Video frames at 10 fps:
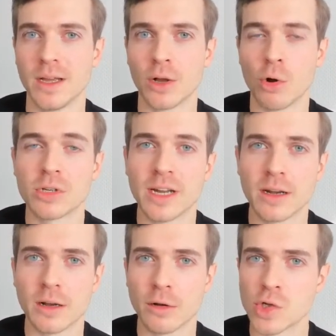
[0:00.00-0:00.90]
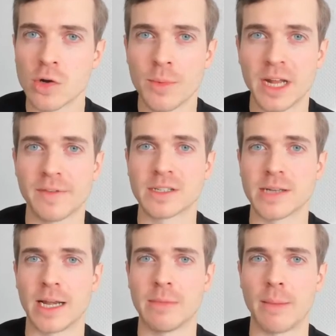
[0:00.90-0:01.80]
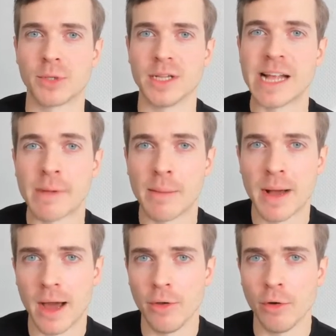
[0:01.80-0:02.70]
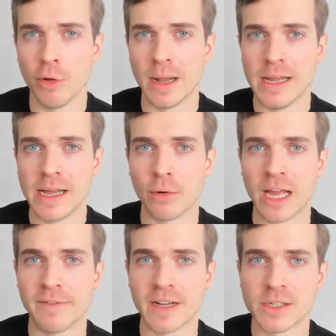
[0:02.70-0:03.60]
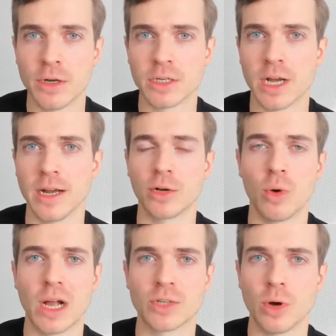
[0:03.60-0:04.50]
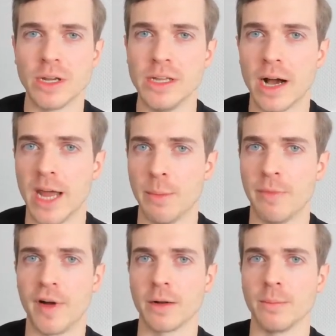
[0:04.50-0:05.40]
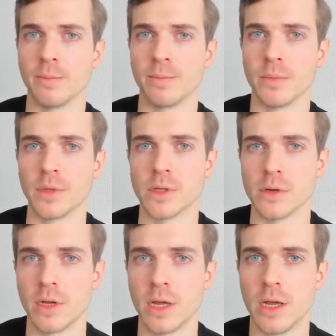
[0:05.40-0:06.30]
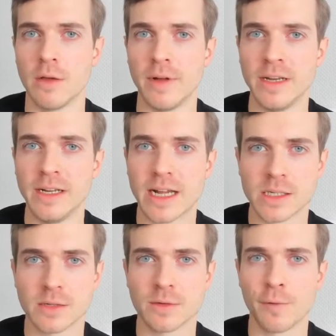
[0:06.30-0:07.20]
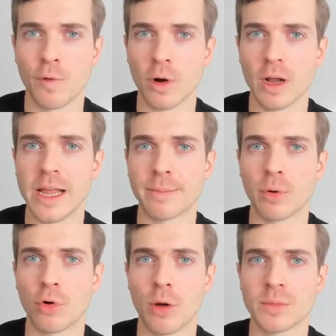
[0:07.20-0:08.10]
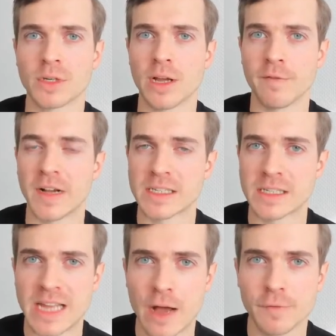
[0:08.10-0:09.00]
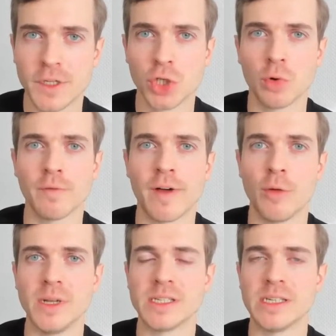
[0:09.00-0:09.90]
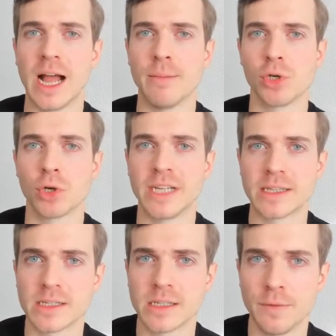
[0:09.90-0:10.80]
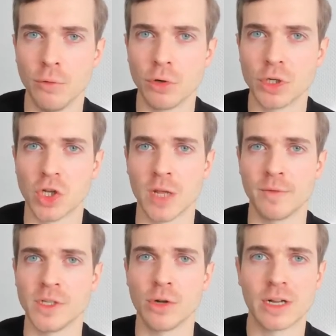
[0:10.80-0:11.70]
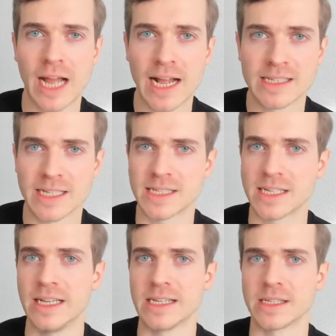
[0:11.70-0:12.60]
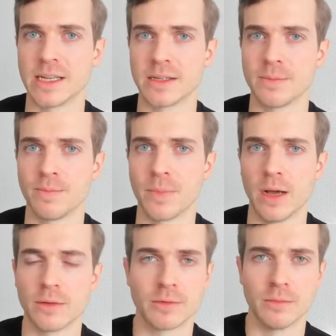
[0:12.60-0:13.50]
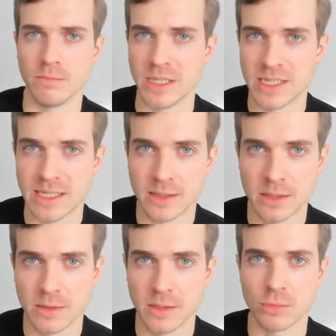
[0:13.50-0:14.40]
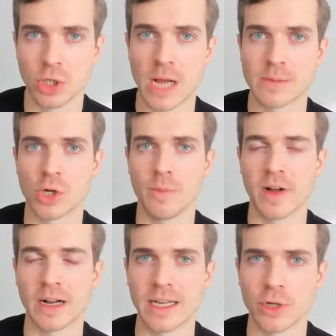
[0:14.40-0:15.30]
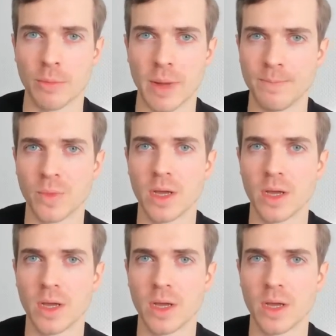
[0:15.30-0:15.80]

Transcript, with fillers: Guck dir deine Klausur mit etwas zeitlichem Abstand selber mal an und überleg, okay, was könnte eine Korrektorin hieran abfacken? So, wenn die das vorgelegt bekommt, was nervt die schon? Warum ist sie einem schon jetzt nicht wohlgesonnen, obwohl sie noch keinen Satz gelesen hat? Ja, zu den Sätzen, die du schreibst, kommen wir gleich nochmal.